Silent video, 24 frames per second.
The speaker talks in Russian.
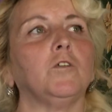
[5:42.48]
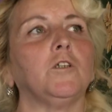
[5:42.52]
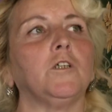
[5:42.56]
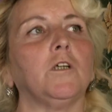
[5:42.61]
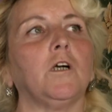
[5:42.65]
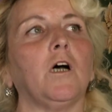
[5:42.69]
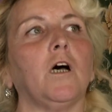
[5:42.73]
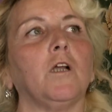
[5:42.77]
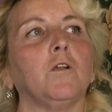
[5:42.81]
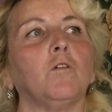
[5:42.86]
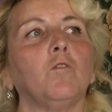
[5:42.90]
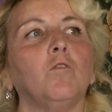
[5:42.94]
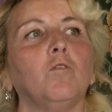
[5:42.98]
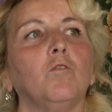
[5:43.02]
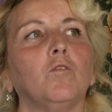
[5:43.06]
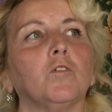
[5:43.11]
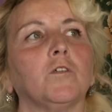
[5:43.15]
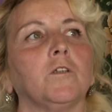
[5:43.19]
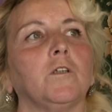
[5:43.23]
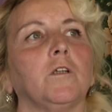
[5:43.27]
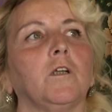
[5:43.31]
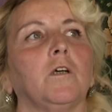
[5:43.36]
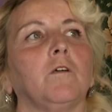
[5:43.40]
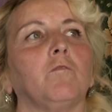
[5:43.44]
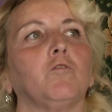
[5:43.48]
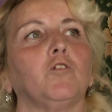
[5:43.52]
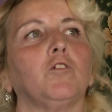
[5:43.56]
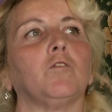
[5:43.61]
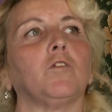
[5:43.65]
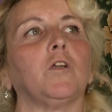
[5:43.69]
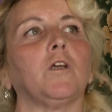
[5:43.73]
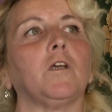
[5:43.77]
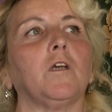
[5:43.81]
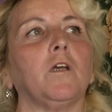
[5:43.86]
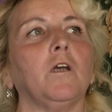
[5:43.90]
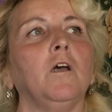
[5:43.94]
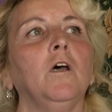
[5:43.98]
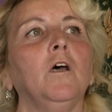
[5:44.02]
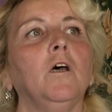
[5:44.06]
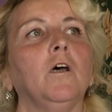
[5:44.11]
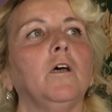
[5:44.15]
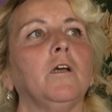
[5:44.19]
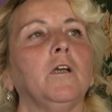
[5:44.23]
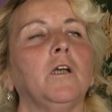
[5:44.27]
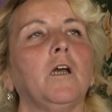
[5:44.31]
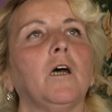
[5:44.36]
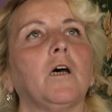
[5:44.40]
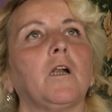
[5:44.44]
эти колхозные, все-таки
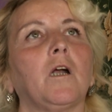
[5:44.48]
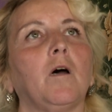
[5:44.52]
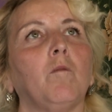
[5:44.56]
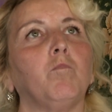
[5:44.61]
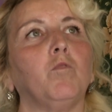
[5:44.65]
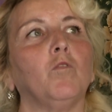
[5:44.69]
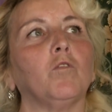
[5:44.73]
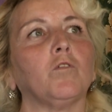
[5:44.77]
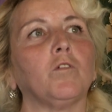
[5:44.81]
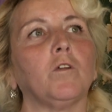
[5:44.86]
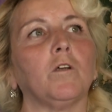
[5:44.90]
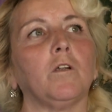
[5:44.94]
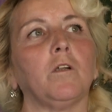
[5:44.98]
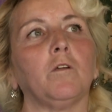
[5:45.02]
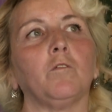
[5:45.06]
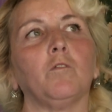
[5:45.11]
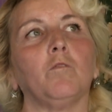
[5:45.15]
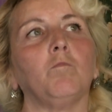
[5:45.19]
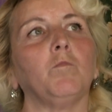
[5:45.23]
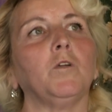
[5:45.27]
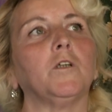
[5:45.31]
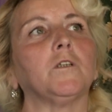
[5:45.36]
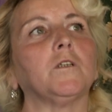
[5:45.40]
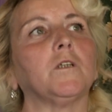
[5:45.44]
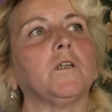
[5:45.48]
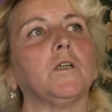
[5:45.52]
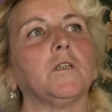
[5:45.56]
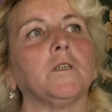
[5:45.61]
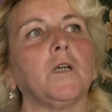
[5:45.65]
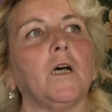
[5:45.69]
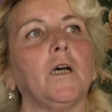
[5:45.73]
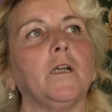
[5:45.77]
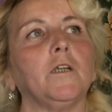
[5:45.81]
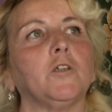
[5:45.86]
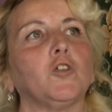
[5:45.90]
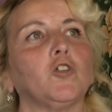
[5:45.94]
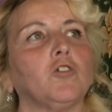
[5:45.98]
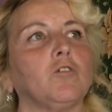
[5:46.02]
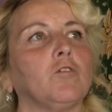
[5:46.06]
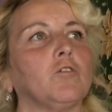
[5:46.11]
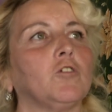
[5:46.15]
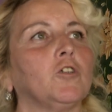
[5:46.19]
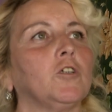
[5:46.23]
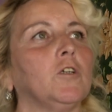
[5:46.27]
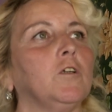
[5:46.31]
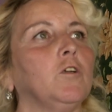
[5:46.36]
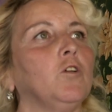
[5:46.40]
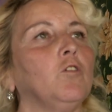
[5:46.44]
я работала, но мне сказали, что
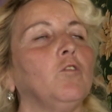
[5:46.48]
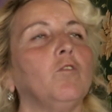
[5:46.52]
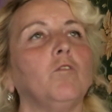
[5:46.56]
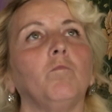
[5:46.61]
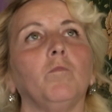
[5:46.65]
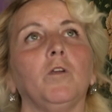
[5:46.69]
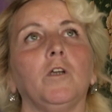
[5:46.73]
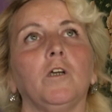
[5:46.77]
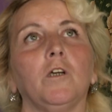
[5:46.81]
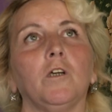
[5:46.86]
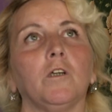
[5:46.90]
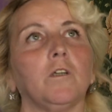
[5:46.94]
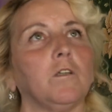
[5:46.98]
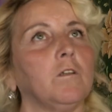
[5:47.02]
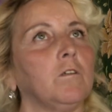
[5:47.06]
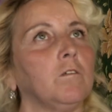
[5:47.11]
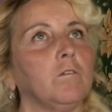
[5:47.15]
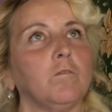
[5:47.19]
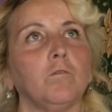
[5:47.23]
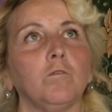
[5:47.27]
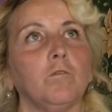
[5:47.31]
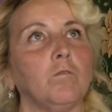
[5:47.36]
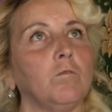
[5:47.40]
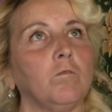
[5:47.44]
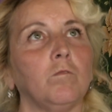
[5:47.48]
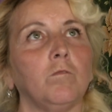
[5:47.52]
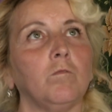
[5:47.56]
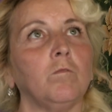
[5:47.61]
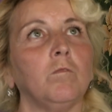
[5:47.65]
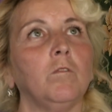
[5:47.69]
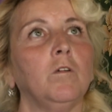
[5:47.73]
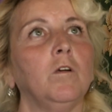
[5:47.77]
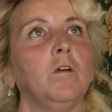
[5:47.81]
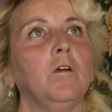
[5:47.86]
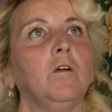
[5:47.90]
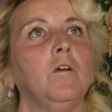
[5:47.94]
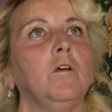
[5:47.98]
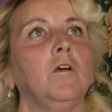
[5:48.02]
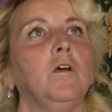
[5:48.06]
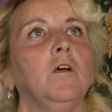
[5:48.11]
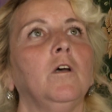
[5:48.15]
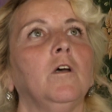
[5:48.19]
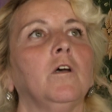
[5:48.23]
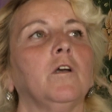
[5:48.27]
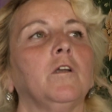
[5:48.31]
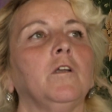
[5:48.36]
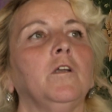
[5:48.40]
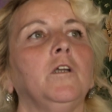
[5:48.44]
жилье мне, ну,
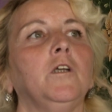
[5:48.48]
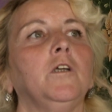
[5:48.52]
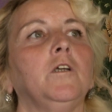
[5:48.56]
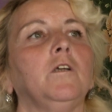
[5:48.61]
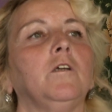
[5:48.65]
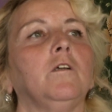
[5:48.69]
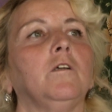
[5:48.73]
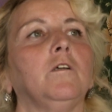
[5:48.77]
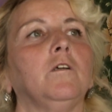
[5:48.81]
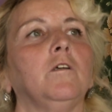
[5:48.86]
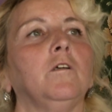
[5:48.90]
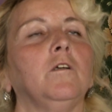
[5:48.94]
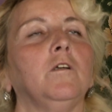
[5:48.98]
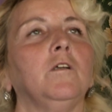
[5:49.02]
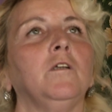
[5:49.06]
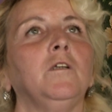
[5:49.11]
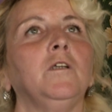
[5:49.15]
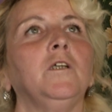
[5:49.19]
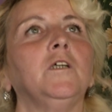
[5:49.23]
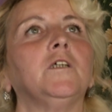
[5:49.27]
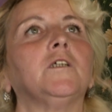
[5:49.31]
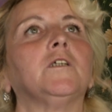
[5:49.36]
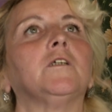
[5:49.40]
не, не